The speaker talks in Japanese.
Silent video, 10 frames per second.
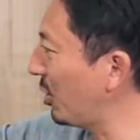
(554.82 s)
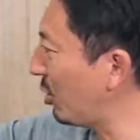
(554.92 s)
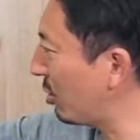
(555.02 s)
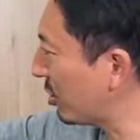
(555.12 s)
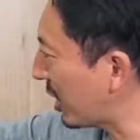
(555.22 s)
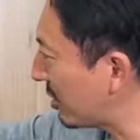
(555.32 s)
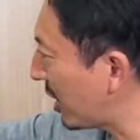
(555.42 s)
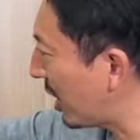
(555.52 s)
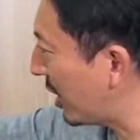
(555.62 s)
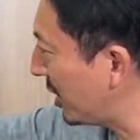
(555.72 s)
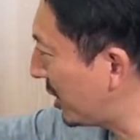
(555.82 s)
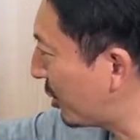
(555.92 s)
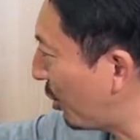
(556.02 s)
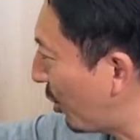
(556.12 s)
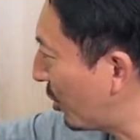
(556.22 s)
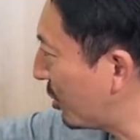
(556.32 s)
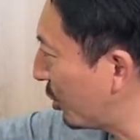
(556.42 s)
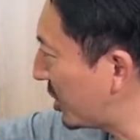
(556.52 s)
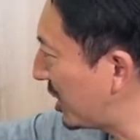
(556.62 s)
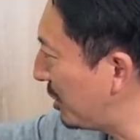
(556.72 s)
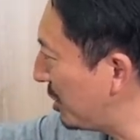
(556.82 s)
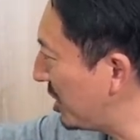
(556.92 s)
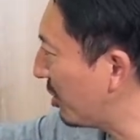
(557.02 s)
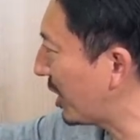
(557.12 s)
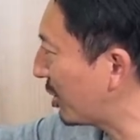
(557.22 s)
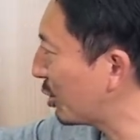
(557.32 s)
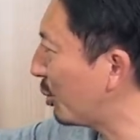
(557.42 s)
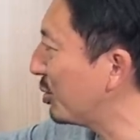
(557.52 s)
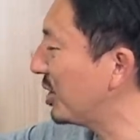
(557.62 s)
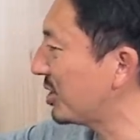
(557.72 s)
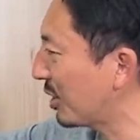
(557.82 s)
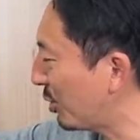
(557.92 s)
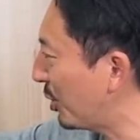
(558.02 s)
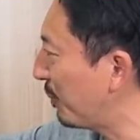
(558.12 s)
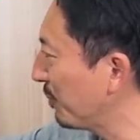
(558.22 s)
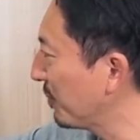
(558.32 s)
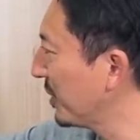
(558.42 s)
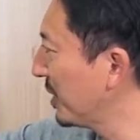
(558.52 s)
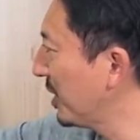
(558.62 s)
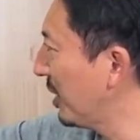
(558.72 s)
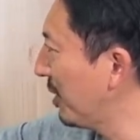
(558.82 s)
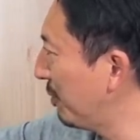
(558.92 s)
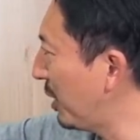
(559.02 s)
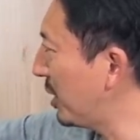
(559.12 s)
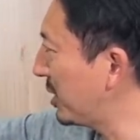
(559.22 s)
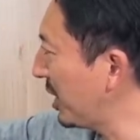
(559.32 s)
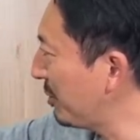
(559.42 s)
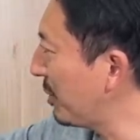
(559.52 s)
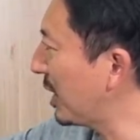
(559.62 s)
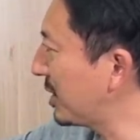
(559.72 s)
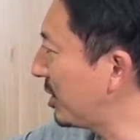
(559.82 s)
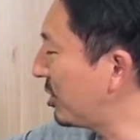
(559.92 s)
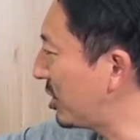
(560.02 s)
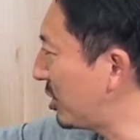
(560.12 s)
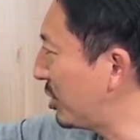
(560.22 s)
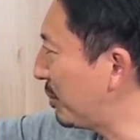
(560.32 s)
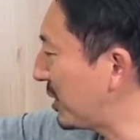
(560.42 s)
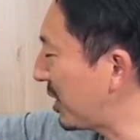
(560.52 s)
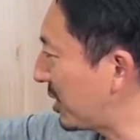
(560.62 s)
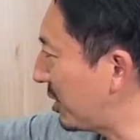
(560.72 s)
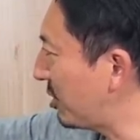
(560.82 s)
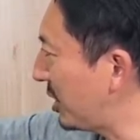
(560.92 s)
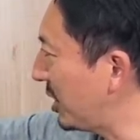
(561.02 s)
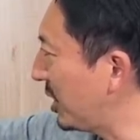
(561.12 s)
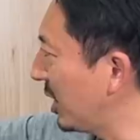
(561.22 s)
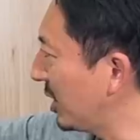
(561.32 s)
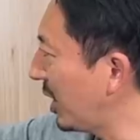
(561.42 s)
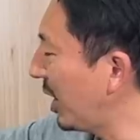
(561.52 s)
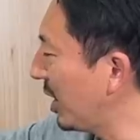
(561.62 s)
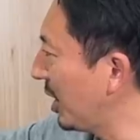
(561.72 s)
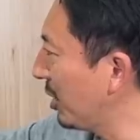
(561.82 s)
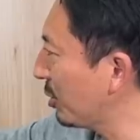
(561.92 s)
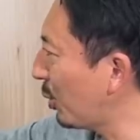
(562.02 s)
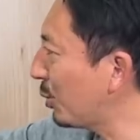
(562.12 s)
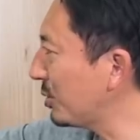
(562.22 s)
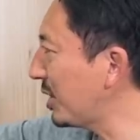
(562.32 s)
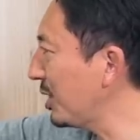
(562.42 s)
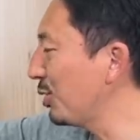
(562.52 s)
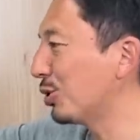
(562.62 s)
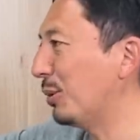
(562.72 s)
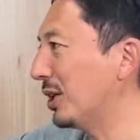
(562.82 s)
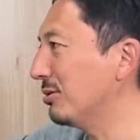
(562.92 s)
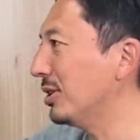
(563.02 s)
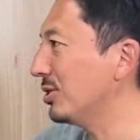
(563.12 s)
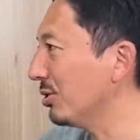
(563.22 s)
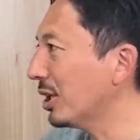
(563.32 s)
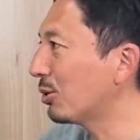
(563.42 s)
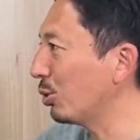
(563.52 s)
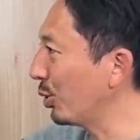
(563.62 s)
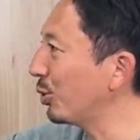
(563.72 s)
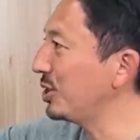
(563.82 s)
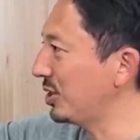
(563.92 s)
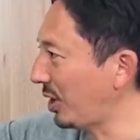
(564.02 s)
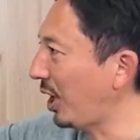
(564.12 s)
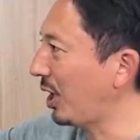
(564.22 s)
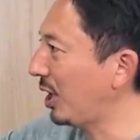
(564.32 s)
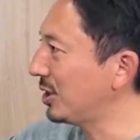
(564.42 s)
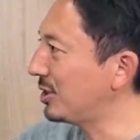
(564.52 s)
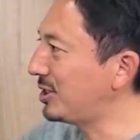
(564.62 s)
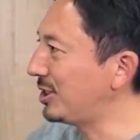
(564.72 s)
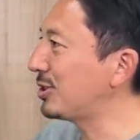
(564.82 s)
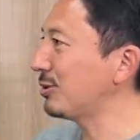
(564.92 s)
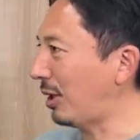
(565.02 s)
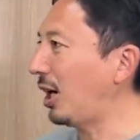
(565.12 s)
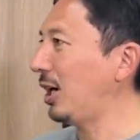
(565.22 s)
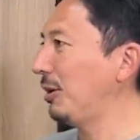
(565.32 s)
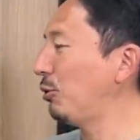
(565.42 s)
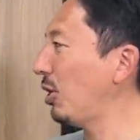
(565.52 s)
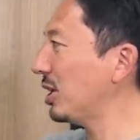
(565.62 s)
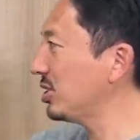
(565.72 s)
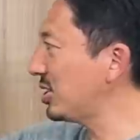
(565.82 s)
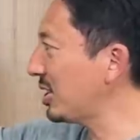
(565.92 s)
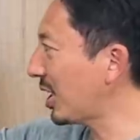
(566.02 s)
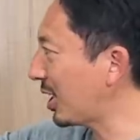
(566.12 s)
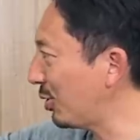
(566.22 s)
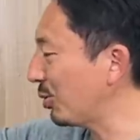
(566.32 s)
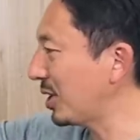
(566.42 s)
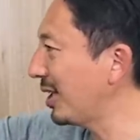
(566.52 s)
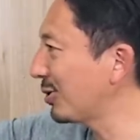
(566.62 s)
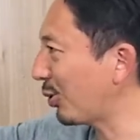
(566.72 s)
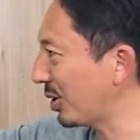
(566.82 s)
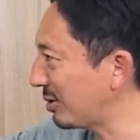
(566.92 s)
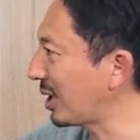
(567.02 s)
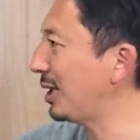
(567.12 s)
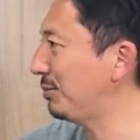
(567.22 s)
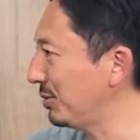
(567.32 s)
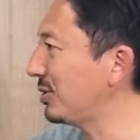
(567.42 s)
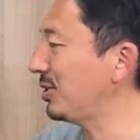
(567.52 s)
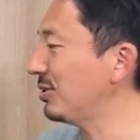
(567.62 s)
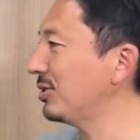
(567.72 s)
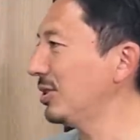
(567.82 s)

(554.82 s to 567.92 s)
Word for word: 本蛍が1個落ち気味にはなると思うんですけど、はい、まあ全員回せるしスルーパス出せるしで得点力もあるんですよねこの4人って、はい、実は、うんボランチだけど点取れるタイプっていう、